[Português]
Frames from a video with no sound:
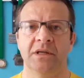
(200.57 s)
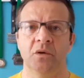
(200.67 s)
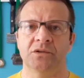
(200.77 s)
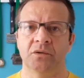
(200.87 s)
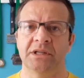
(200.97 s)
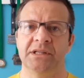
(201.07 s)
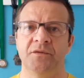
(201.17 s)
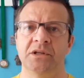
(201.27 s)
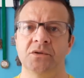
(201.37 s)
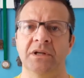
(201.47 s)
você gostou desse
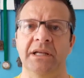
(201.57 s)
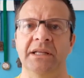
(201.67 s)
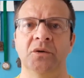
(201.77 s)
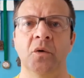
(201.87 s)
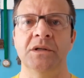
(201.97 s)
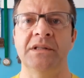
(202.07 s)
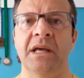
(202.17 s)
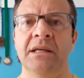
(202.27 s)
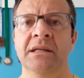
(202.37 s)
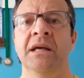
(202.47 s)
vídeo, clique no
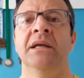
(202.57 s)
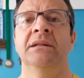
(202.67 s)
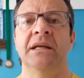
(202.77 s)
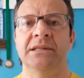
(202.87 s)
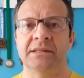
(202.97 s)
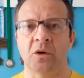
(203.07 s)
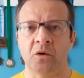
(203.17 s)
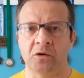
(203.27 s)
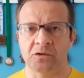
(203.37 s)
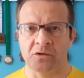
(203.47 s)
gostei, deixe seus
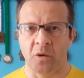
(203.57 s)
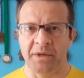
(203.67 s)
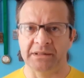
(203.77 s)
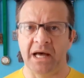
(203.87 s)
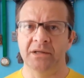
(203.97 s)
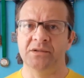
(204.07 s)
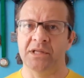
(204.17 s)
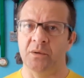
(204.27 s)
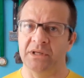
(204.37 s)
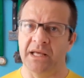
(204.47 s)
comentários
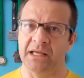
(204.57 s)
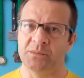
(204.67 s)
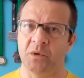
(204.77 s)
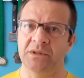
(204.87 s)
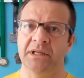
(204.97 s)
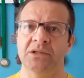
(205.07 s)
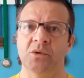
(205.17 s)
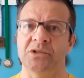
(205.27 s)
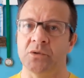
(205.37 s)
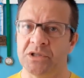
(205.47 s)
que eu irei responder,
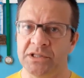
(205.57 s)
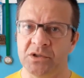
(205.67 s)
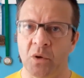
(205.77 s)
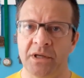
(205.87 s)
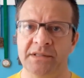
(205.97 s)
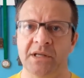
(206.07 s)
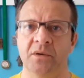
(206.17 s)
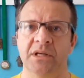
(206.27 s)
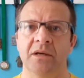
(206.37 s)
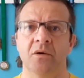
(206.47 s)
suas sugestões que
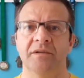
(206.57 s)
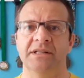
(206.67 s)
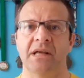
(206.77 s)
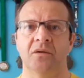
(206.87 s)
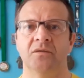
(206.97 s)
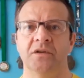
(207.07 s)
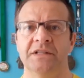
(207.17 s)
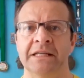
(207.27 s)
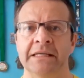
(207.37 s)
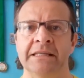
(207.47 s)
eu irei conversar com
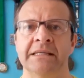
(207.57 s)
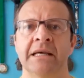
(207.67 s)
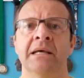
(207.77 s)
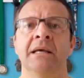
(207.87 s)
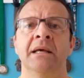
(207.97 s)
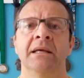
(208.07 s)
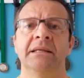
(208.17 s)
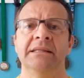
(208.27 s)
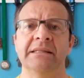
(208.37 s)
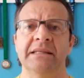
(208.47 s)
vocês
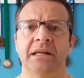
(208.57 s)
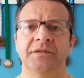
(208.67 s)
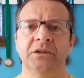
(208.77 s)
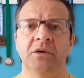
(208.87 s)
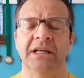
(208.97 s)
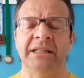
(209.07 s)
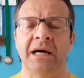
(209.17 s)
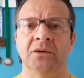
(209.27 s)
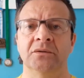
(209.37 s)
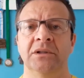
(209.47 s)
e se inscreva no
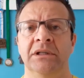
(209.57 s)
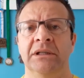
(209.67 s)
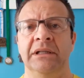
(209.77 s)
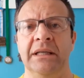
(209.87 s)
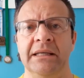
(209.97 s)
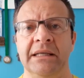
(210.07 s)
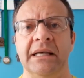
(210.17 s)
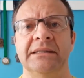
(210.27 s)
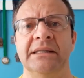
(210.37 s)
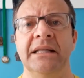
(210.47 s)
canal, ligue
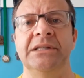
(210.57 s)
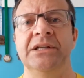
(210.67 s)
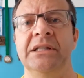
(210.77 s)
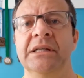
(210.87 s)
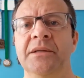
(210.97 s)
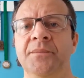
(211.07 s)
a sinetinha